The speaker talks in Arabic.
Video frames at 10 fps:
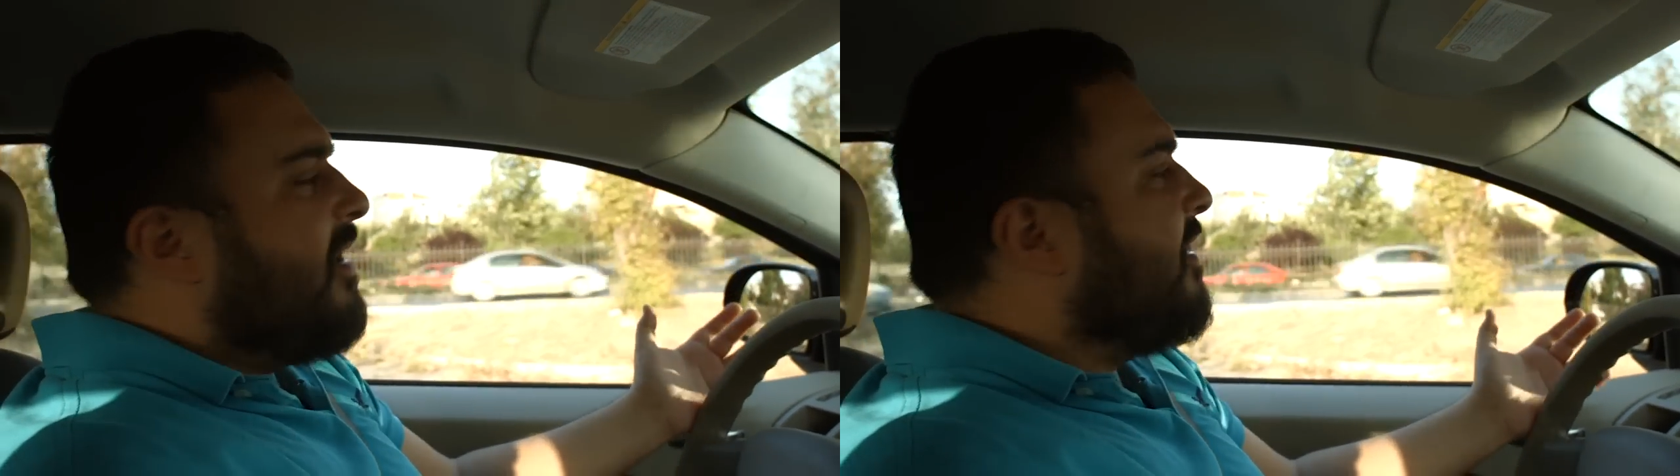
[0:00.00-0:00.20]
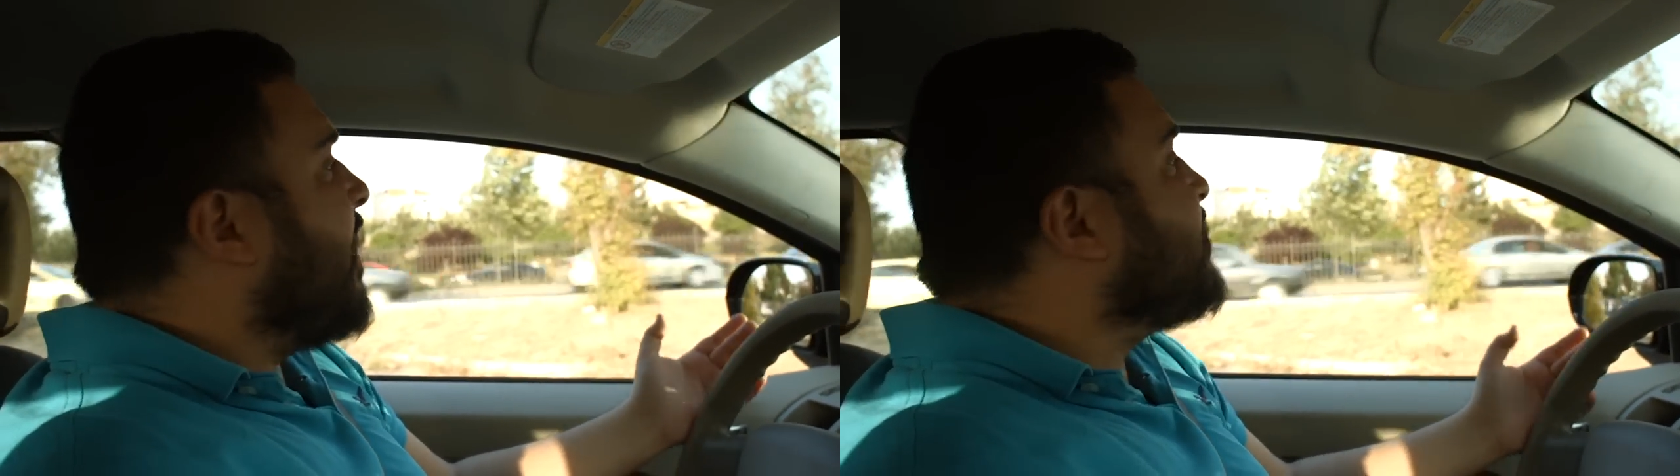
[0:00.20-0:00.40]

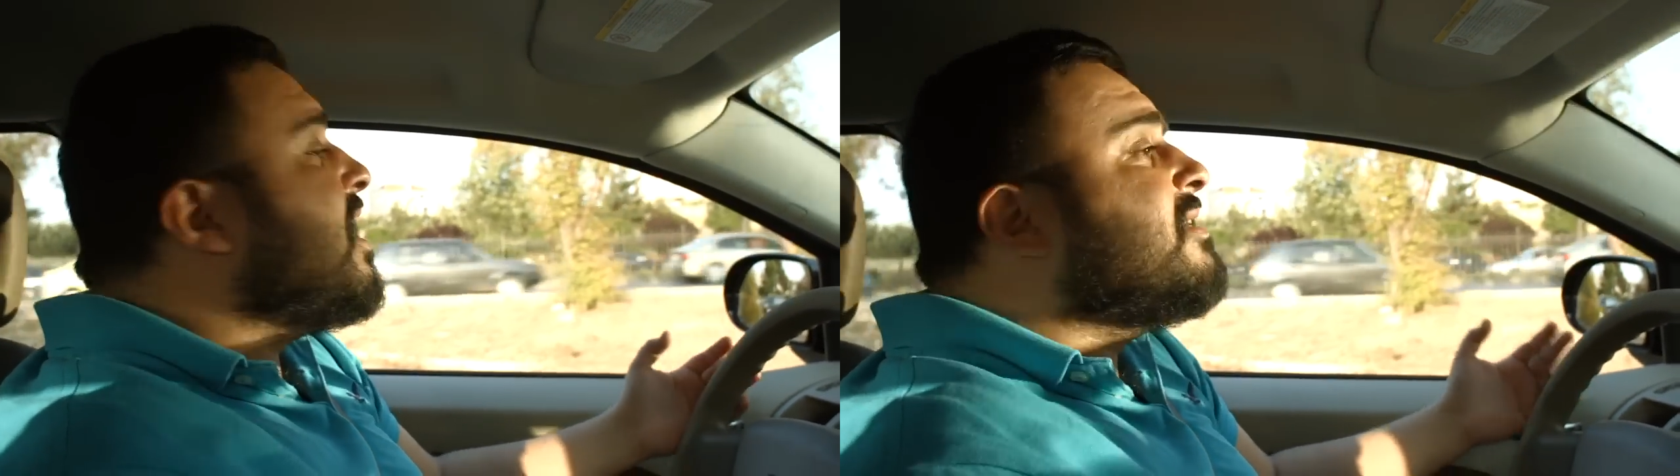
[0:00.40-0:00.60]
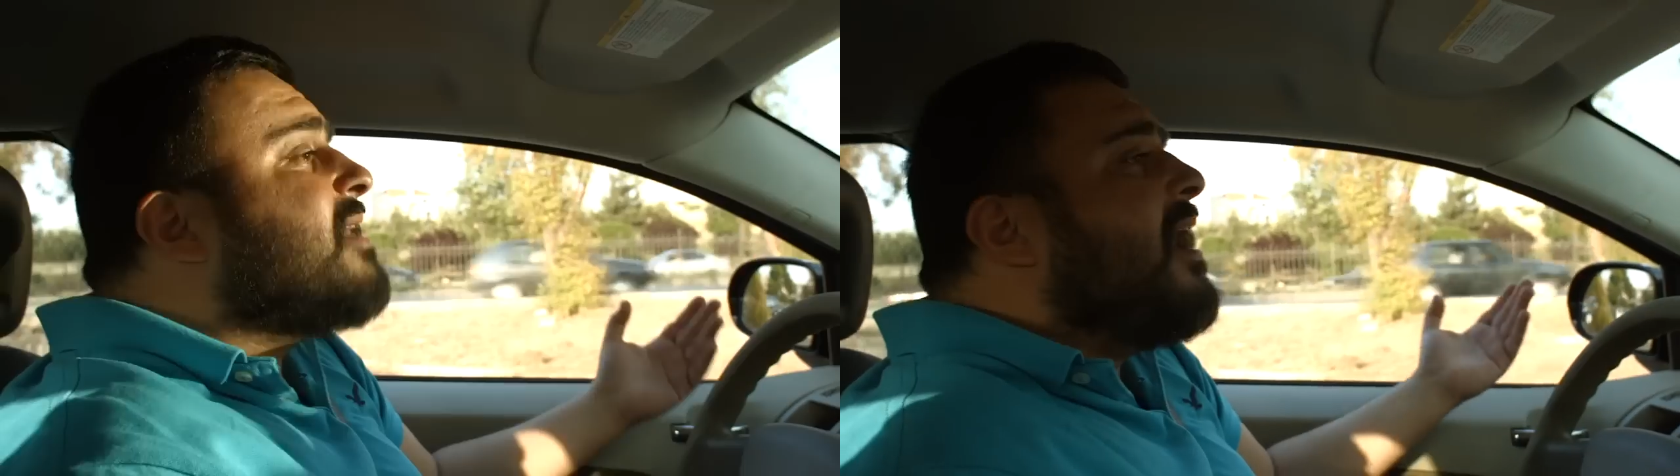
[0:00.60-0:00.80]
الله
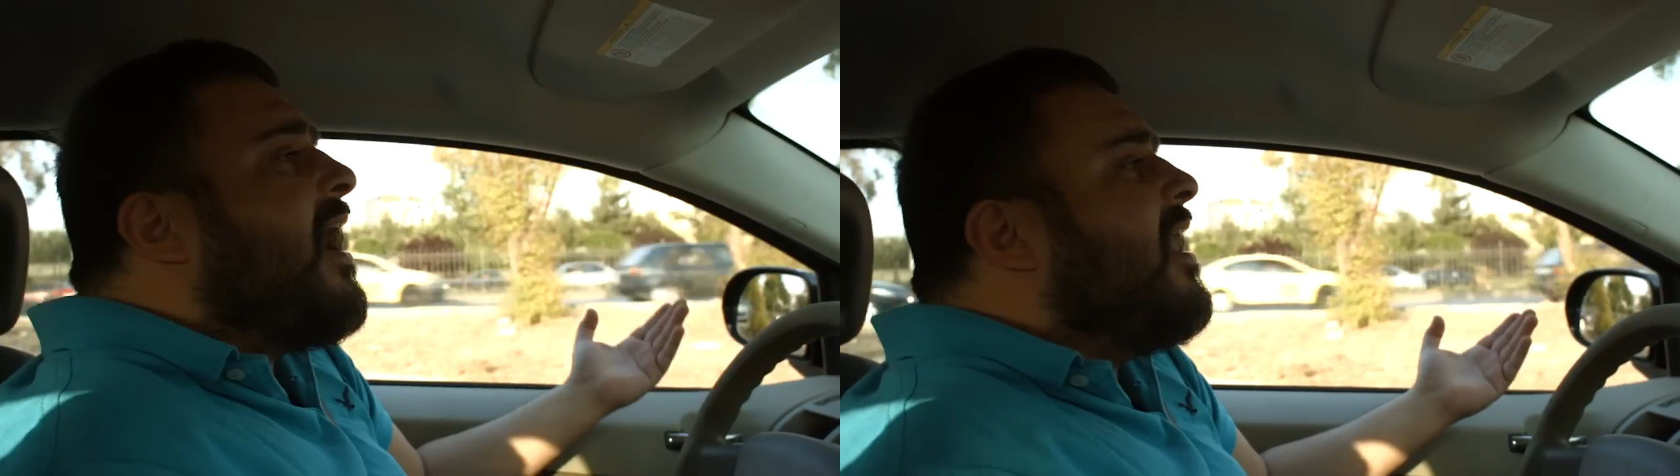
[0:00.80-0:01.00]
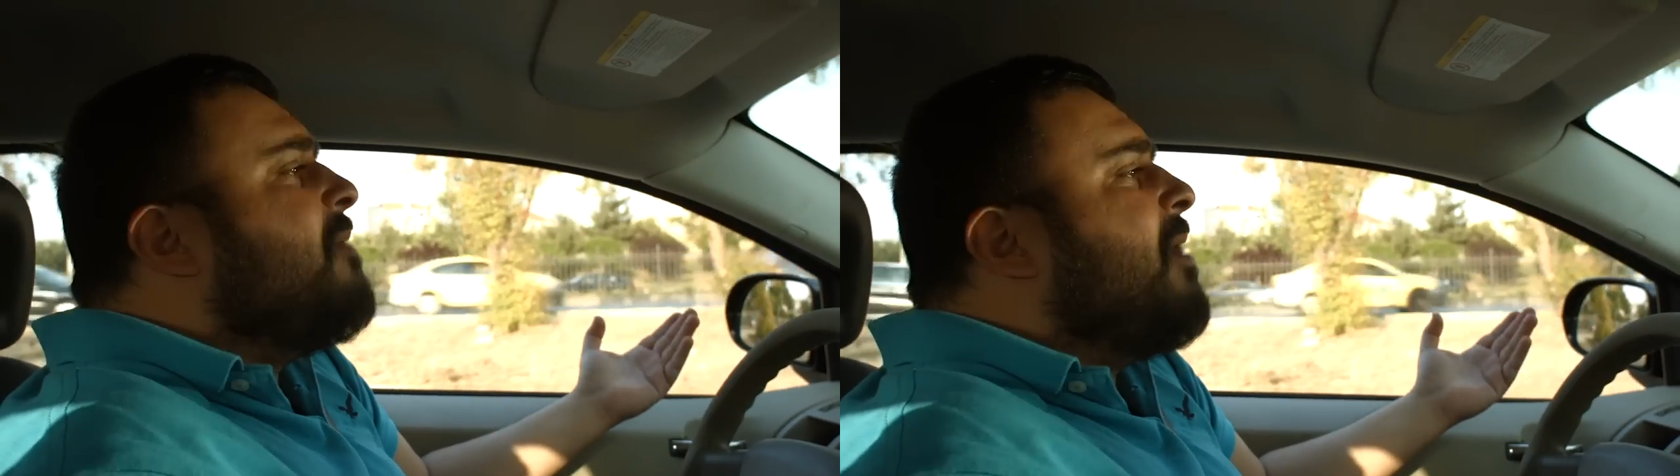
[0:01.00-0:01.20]
إجازة يا
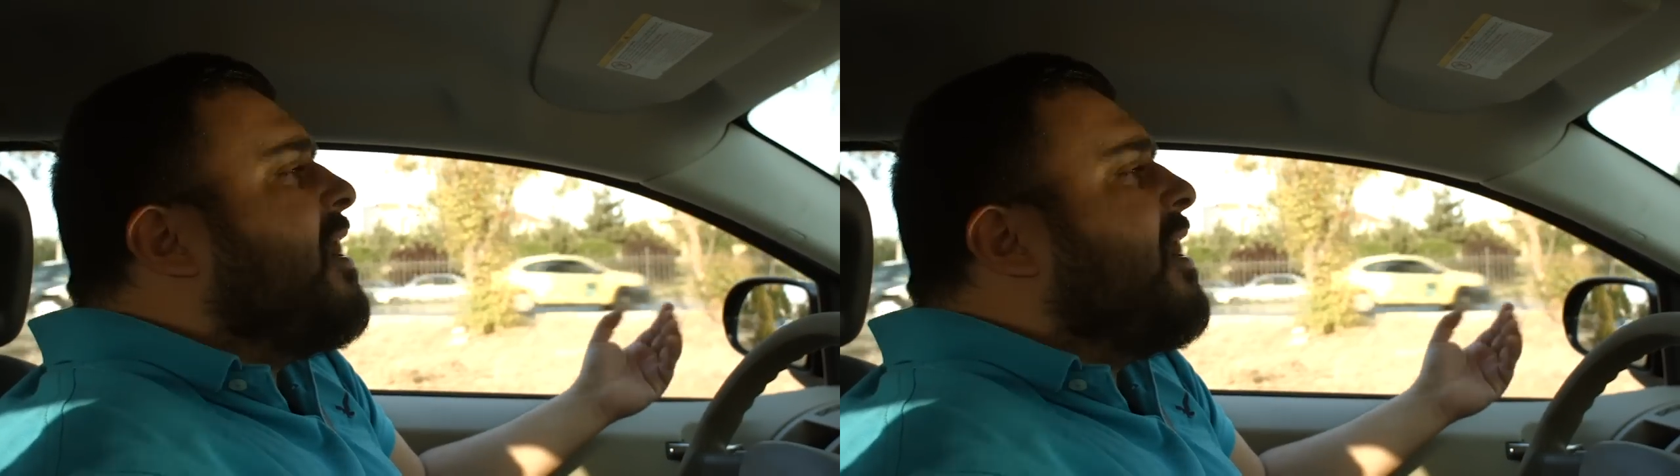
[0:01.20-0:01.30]
عالم